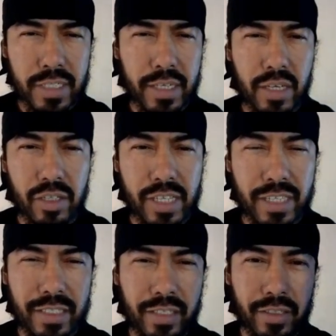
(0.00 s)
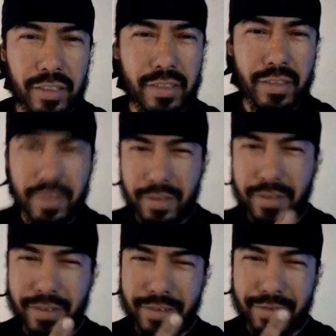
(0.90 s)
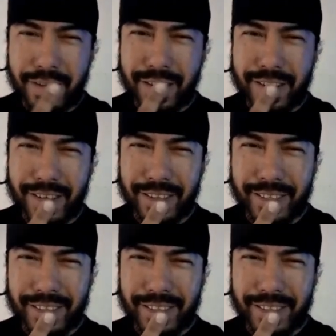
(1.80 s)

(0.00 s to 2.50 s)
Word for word: sigan los éxitos. Acá.